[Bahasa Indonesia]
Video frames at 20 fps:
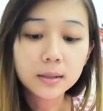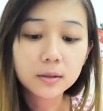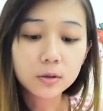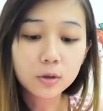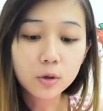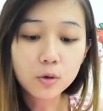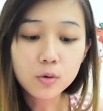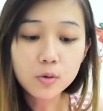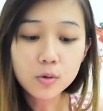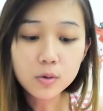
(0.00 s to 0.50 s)

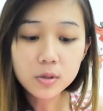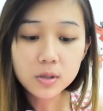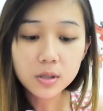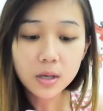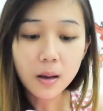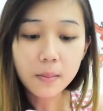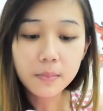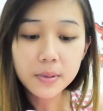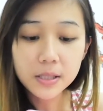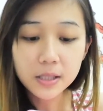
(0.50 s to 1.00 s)
Terus
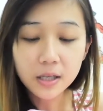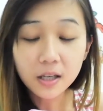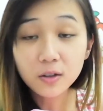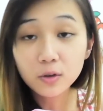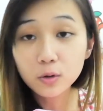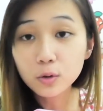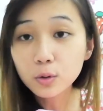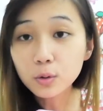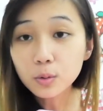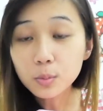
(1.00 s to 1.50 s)
abis
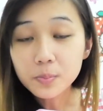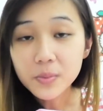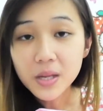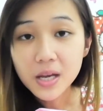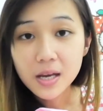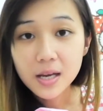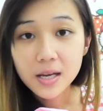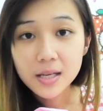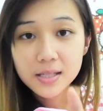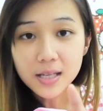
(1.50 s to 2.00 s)
itu
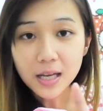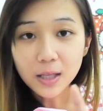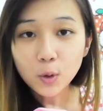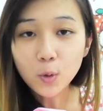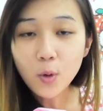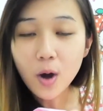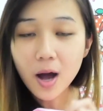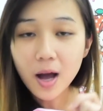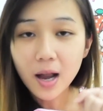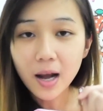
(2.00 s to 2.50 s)

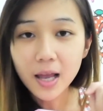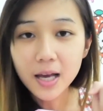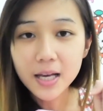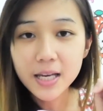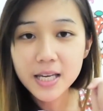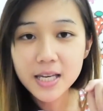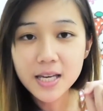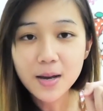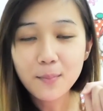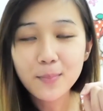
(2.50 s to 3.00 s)
satu hal
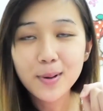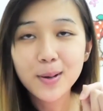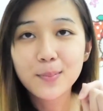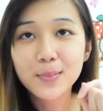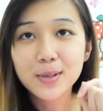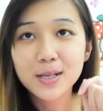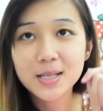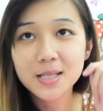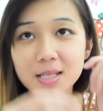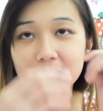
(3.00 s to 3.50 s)
lagi yang
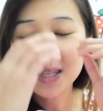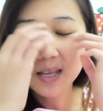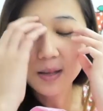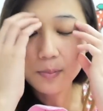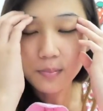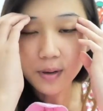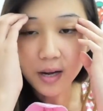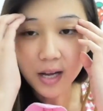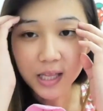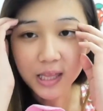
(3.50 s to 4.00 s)
Mbak Sinian
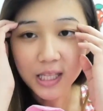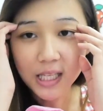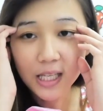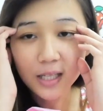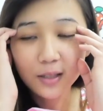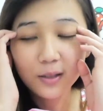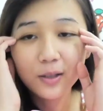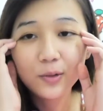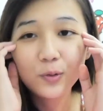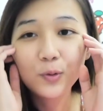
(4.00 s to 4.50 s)

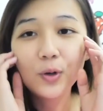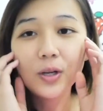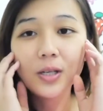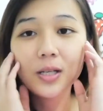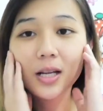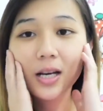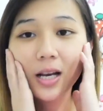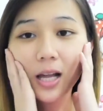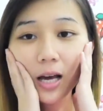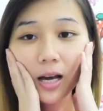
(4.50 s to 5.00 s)
perhatiin itu
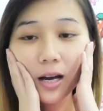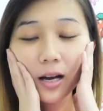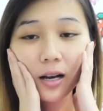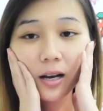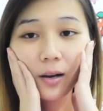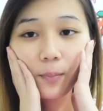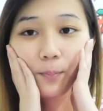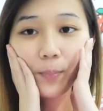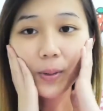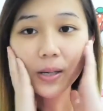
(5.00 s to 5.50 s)
adalah
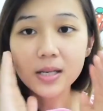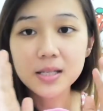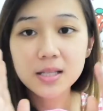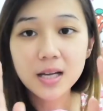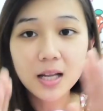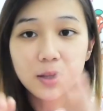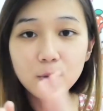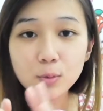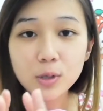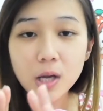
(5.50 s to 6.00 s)
pada
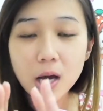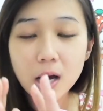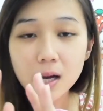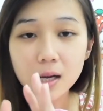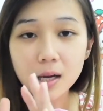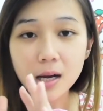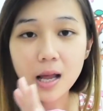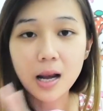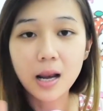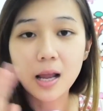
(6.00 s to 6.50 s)
saat udah
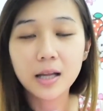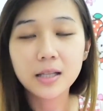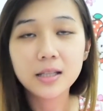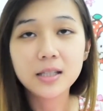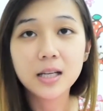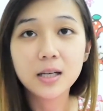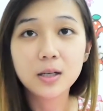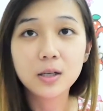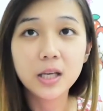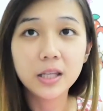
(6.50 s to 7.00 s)
kenalan
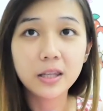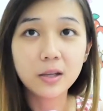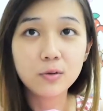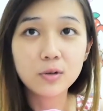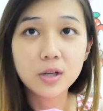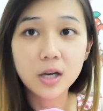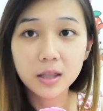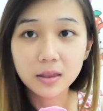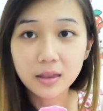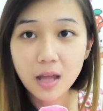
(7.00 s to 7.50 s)
dan kita
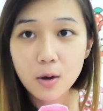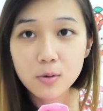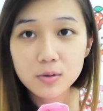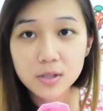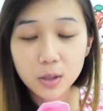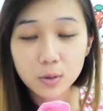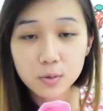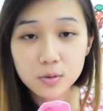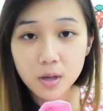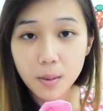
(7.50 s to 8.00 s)
udah tahu
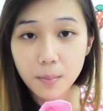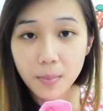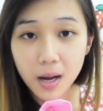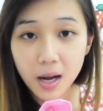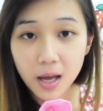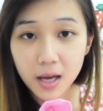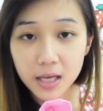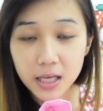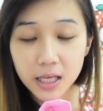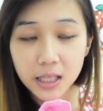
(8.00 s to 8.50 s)
satu sama
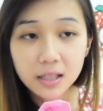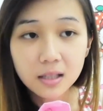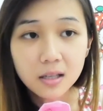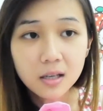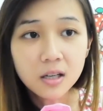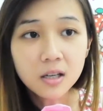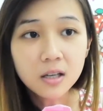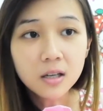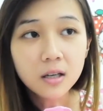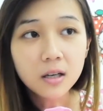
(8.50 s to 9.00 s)
lain
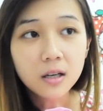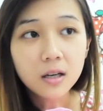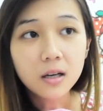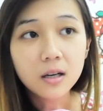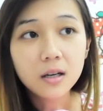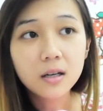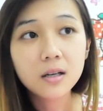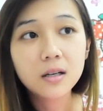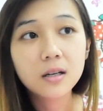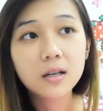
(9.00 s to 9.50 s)

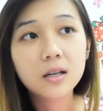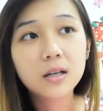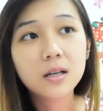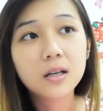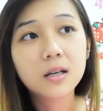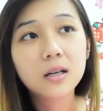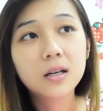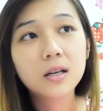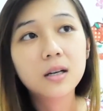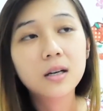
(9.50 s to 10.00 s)

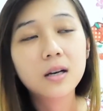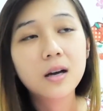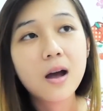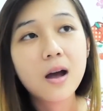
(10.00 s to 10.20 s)
uh,